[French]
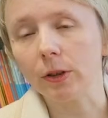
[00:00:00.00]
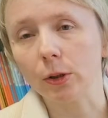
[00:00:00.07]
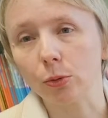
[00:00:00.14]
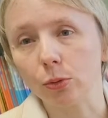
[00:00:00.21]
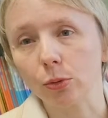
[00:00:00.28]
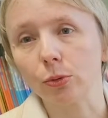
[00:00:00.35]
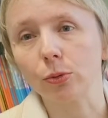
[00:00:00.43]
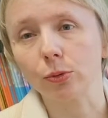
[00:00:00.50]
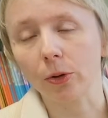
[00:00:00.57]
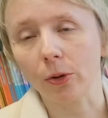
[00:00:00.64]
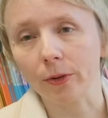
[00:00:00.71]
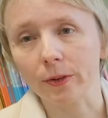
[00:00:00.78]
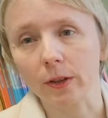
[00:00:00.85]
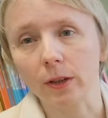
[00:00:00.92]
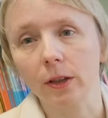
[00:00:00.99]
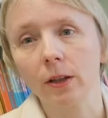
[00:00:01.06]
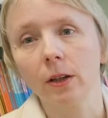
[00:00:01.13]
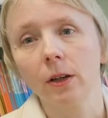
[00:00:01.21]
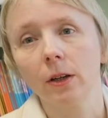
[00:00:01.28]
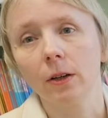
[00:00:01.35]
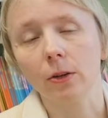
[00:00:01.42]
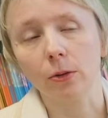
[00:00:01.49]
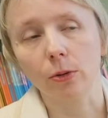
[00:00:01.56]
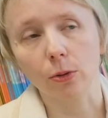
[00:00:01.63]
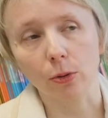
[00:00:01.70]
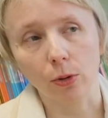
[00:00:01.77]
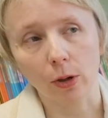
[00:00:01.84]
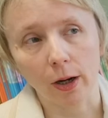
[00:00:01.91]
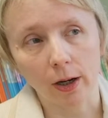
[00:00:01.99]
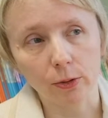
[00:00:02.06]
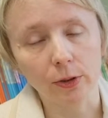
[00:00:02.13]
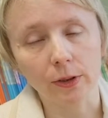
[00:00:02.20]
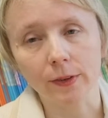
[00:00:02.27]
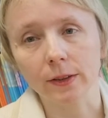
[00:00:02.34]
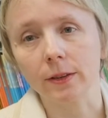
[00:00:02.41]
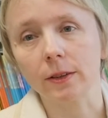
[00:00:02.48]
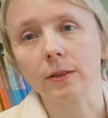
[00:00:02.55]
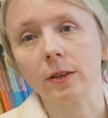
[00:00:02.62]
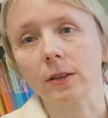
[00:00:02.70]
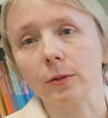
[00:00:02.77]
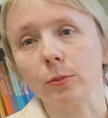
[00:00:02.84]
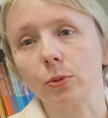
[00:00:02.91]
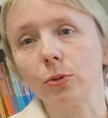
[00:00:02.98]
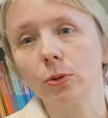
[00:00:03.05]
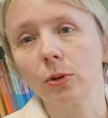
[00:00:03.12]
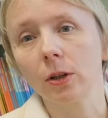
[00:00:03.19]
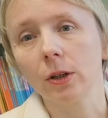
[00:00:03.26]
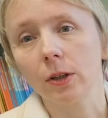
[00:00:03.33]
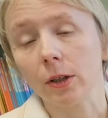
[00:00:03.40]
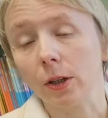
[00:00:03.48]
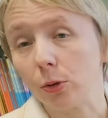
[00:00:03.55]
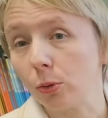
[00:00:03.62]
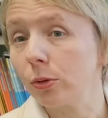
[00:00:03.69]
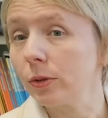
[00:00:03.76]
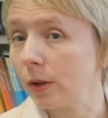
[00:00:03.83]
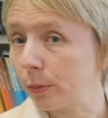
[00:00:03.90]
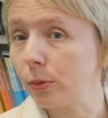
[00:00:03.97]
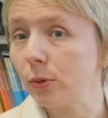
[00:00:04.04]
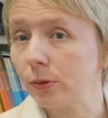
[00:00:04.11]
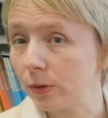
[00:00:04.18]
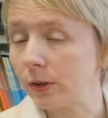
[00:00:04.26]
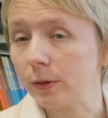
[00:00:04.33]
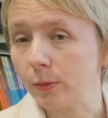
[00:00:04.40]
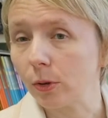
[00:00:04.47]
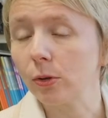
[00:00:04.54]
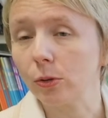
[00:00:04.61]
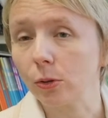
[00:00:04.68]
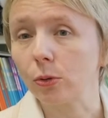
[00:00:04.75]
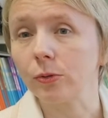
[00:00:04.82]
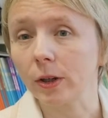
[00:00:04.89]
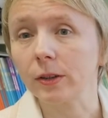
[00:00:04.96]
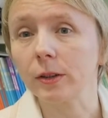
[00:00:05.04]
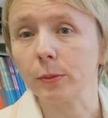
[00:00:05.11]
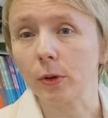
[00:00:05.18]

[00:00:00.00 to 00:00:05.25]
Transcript: des cours de français euh, à l'université de Strasbourg, et donc ça peut effectivement leur ouvrir des